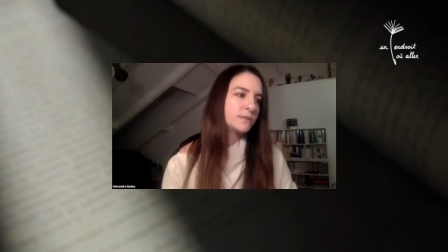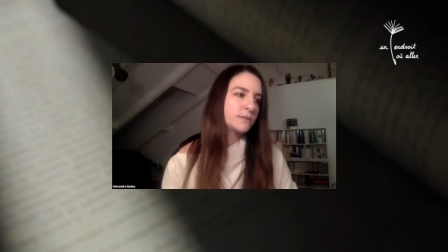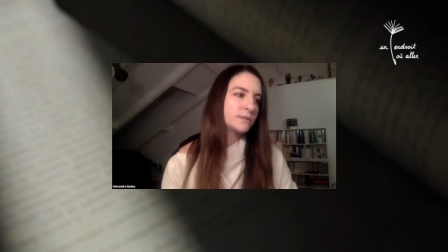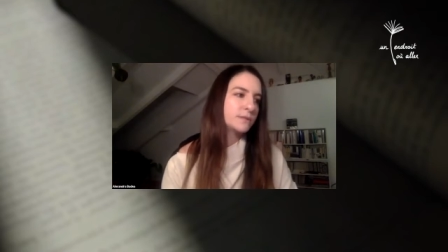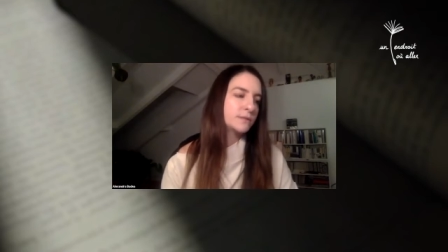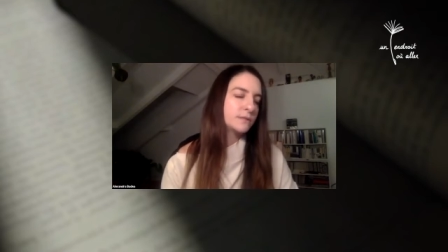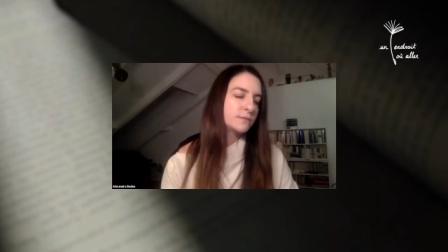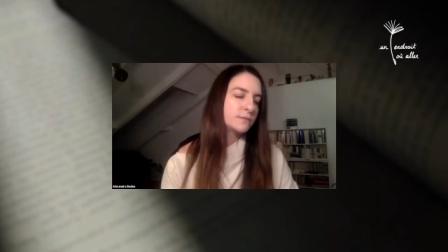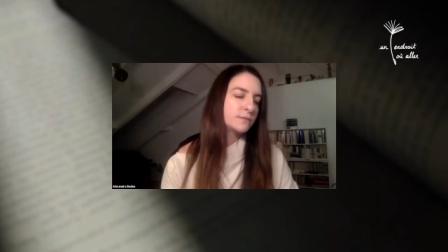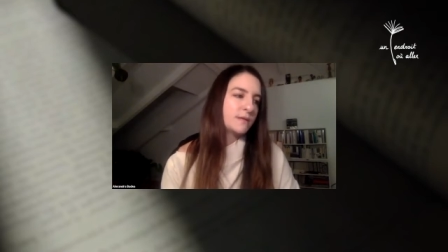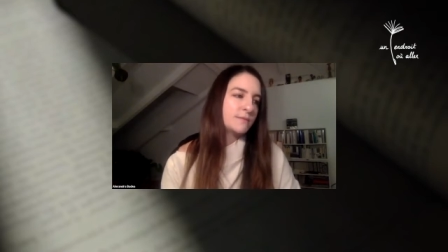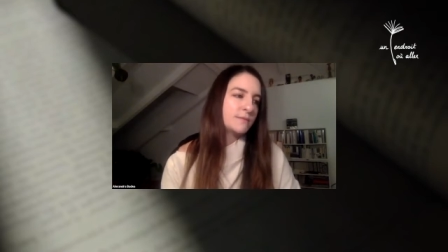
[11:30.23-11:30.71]

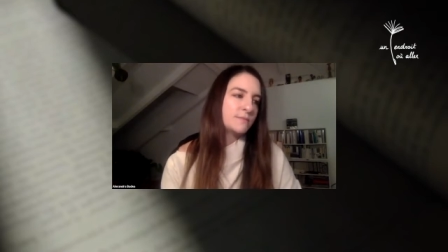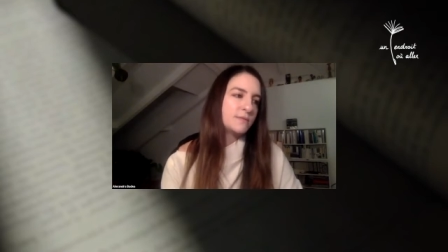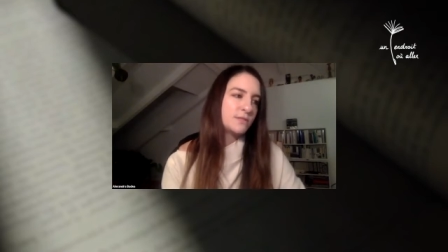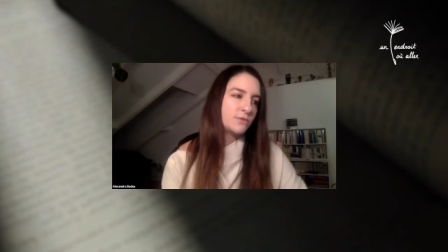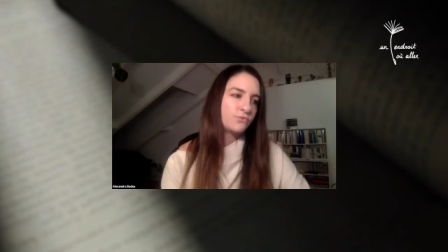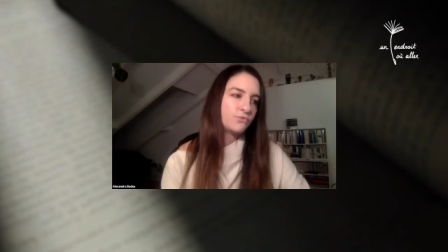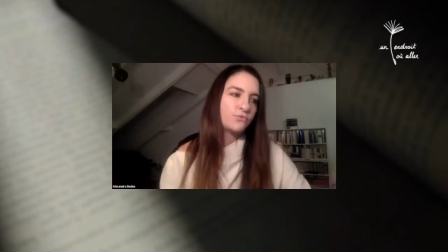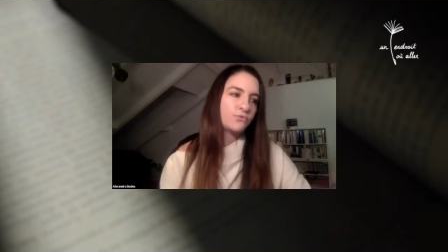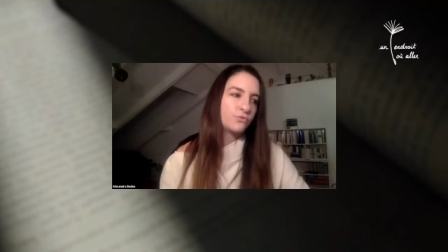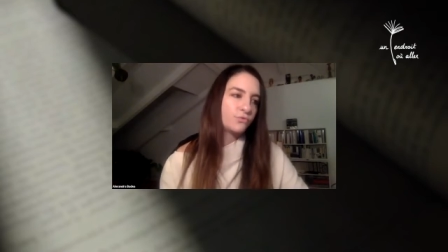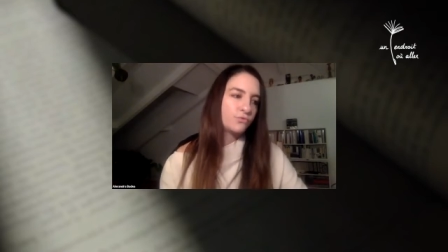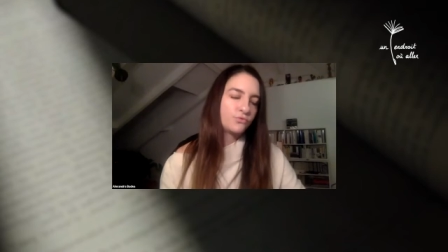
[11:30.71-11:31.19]
euh, même
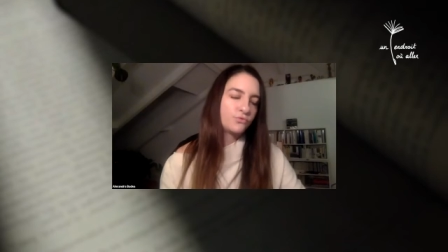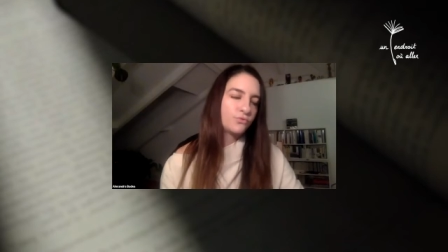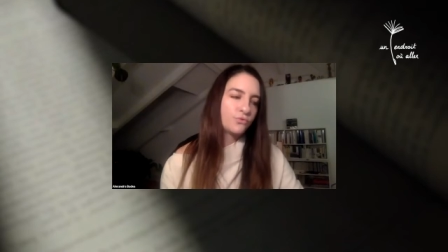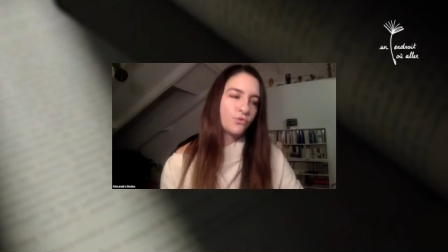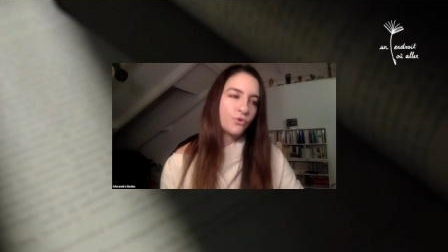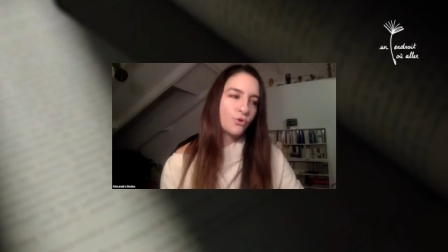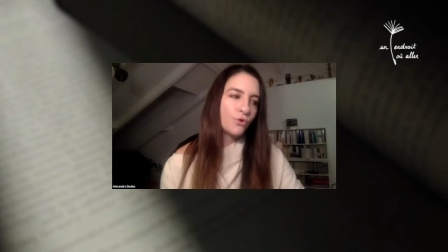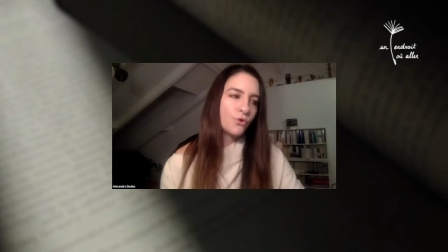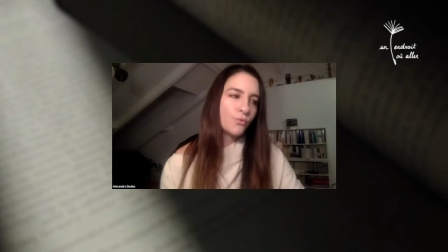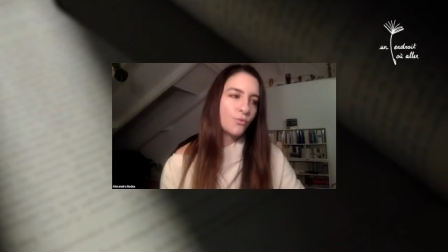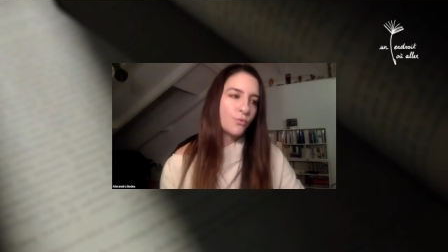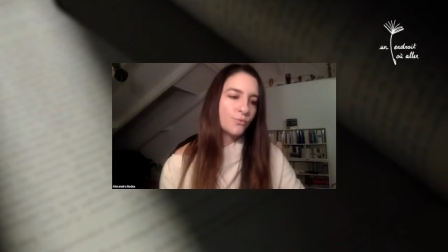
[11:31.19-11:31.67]
si tout le, tout
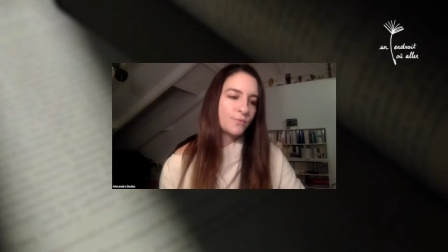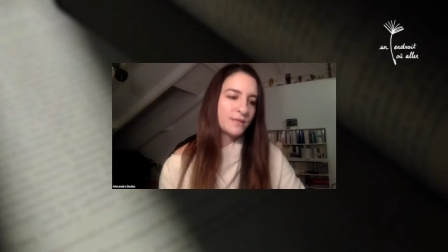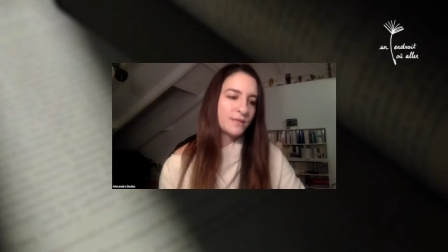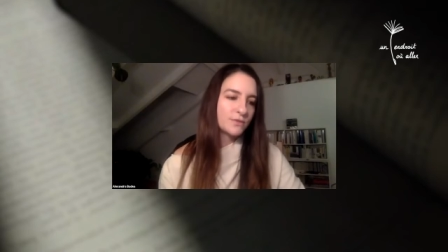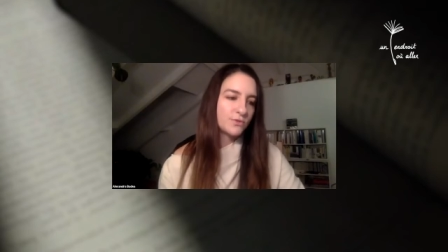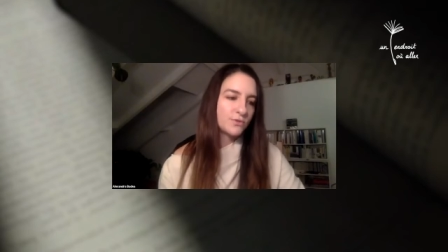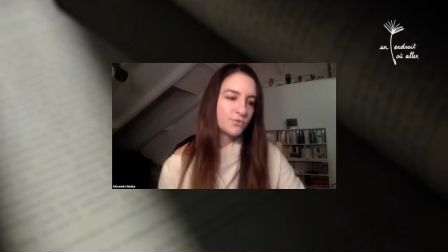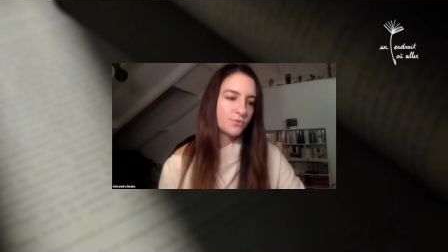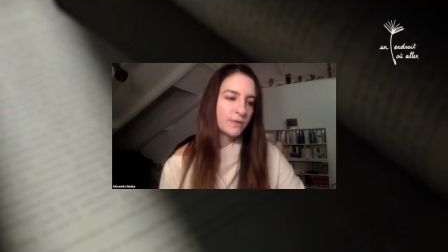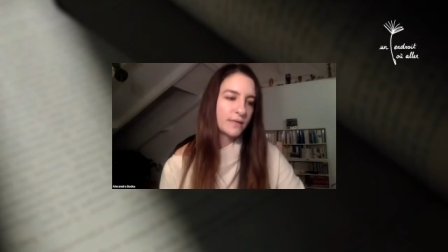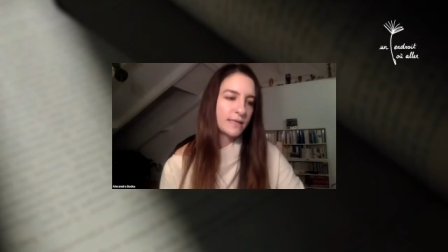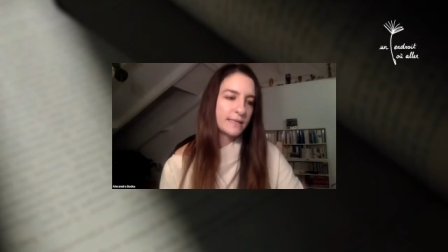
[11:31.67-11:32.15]
le roman,
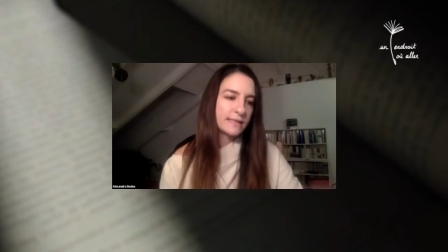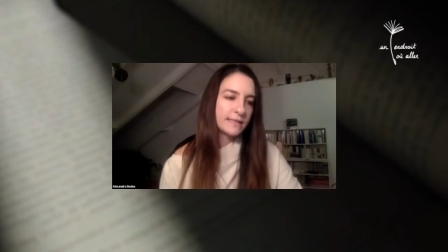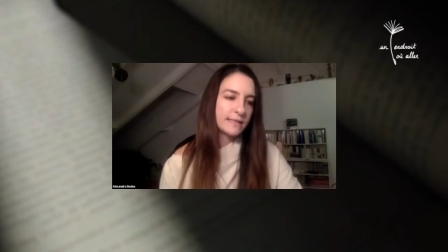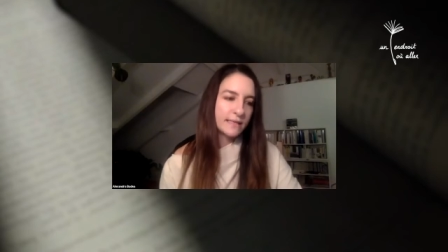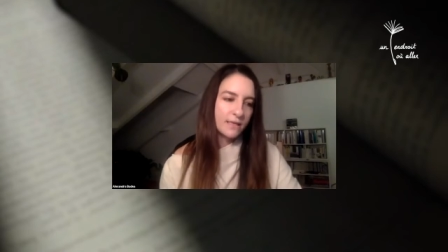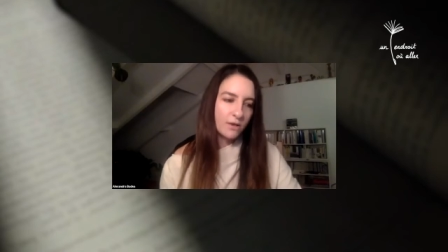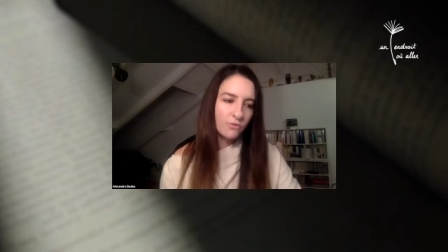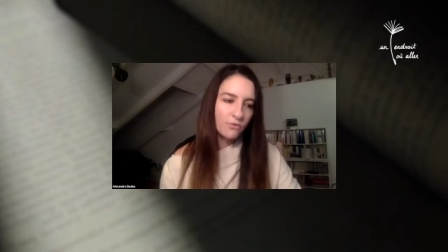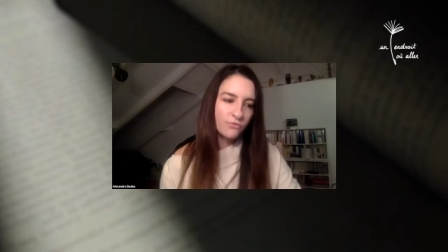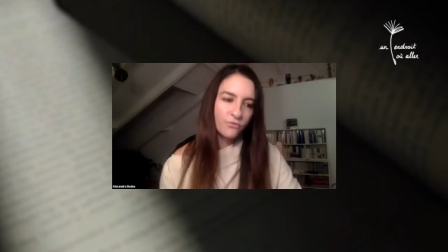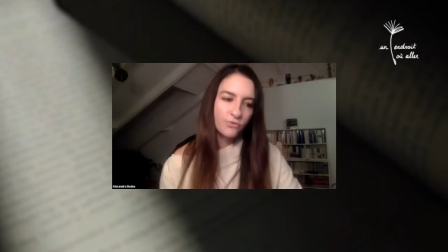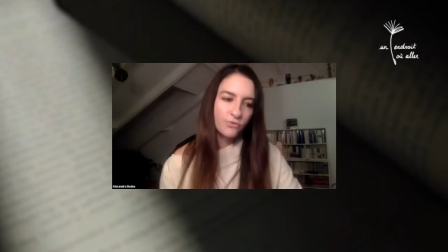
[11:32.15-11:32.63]
bien sûr, est
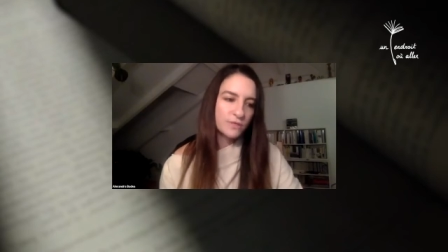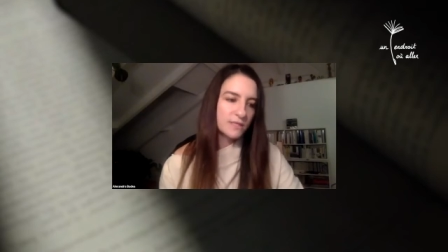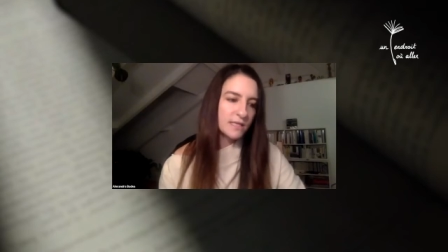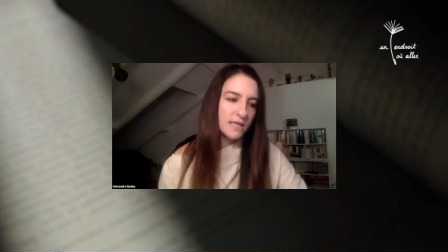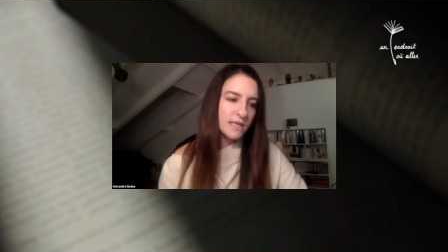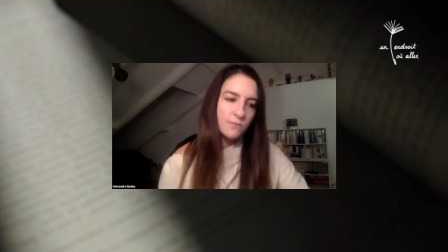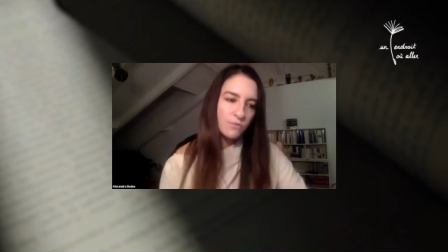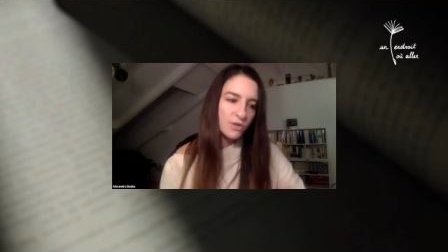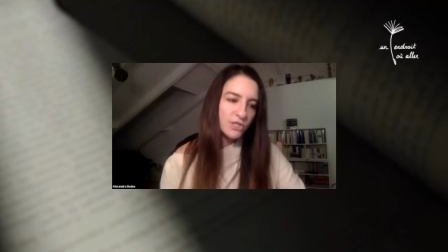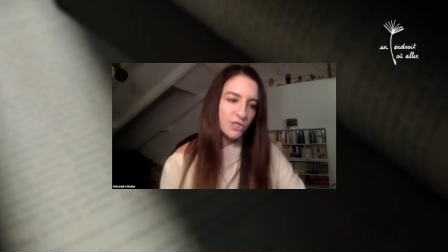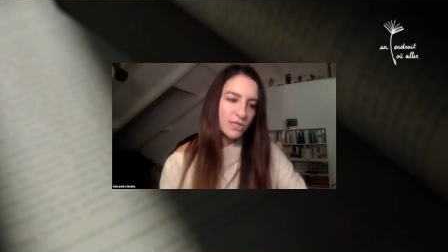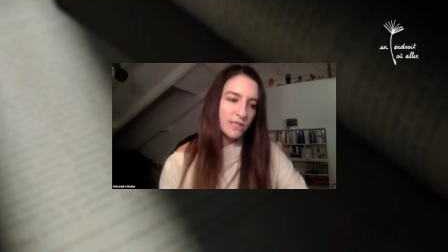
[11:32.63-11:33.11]
écrit en
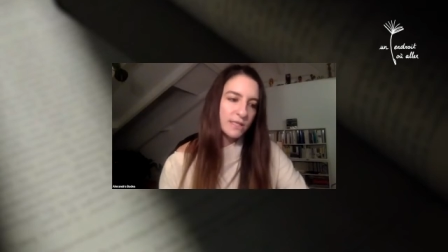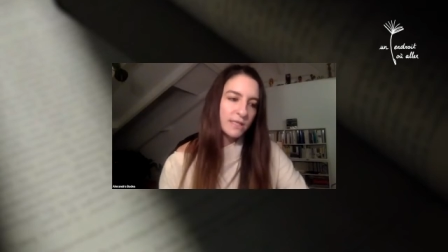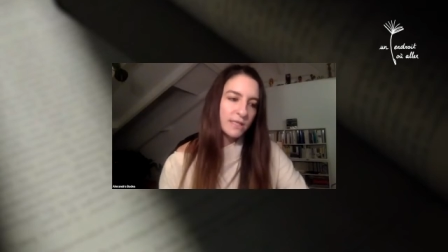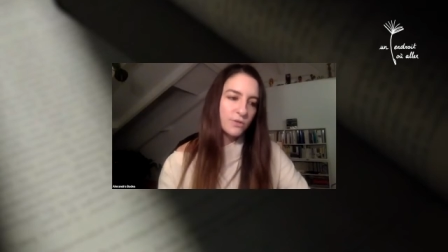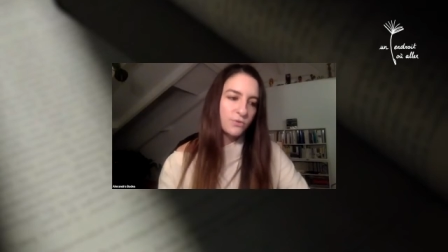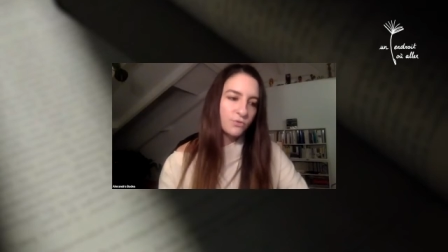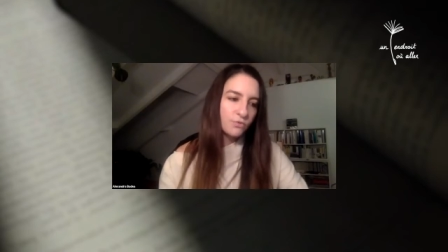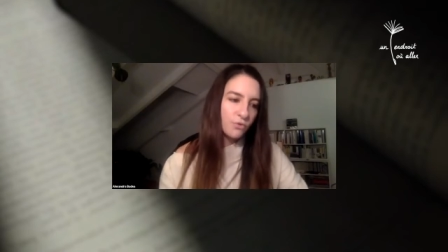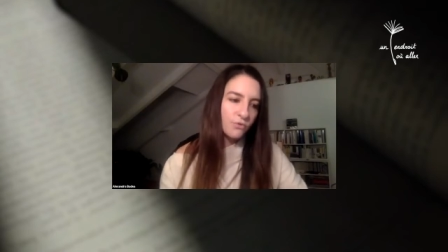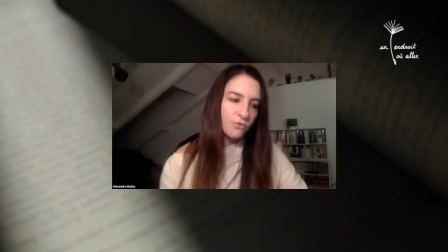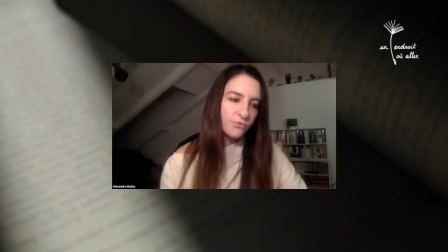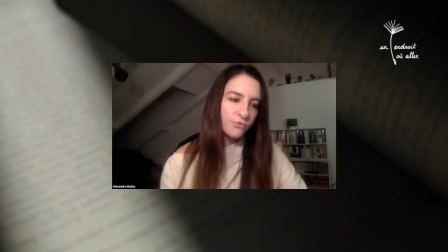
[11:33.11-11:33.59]
français, moi
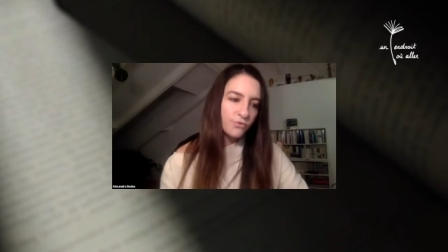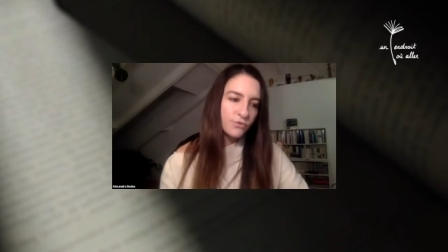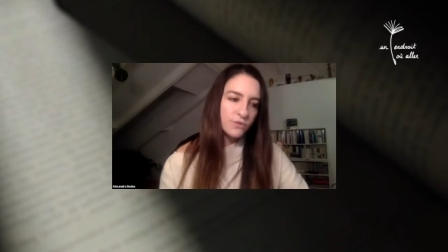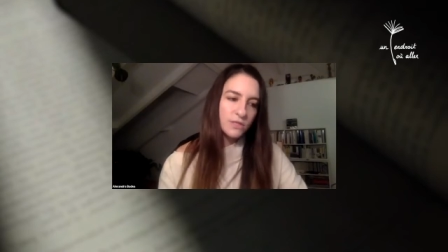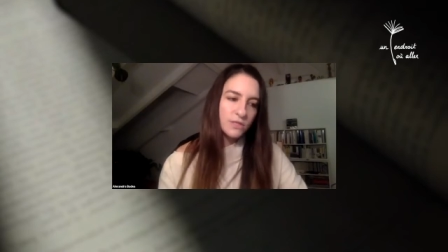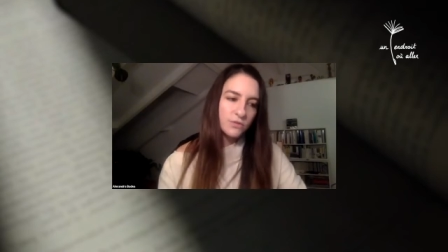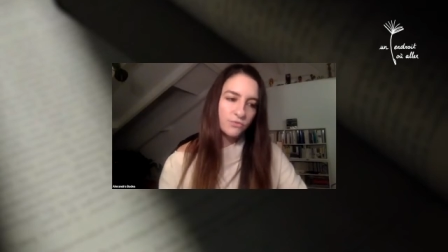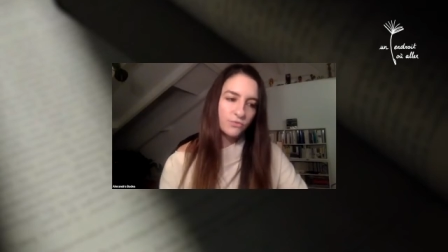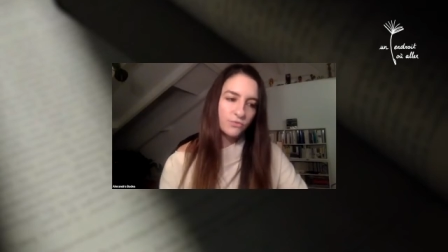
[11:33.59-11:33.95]
j'écris qu'en français,